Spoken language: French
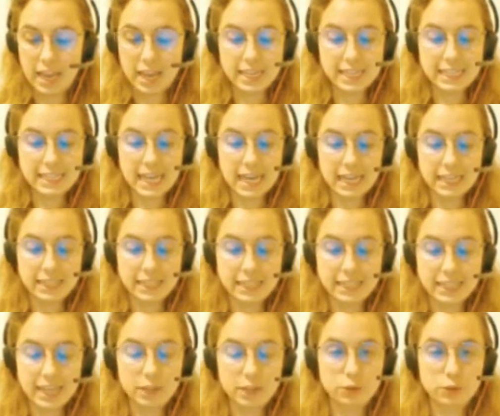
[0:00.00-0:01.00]
elle s'y
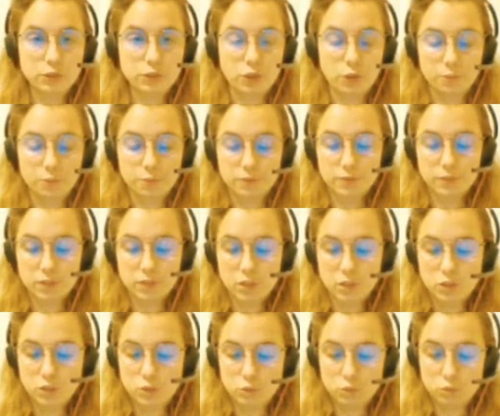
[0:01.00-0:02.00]
arrêta quelque temps
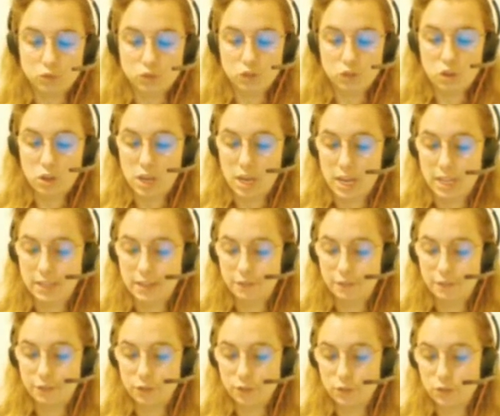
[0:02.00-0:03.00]
songeant à la
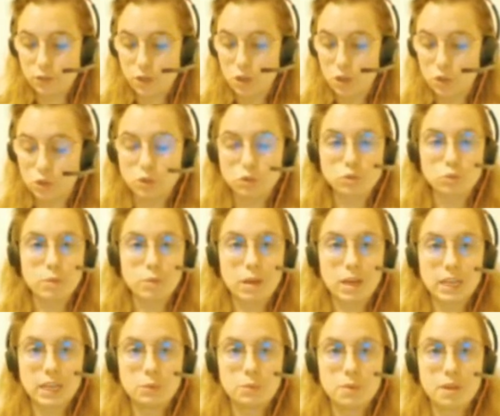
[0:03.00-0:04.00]
défense que son
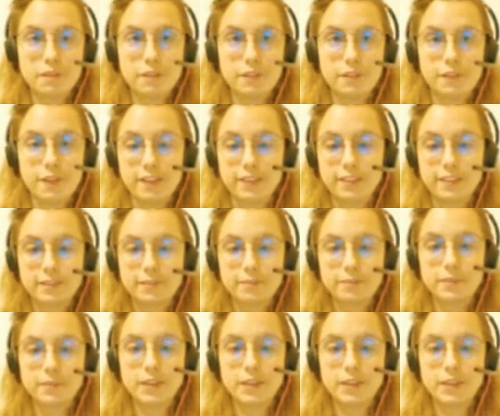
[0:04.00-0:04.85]
mari lui avait faite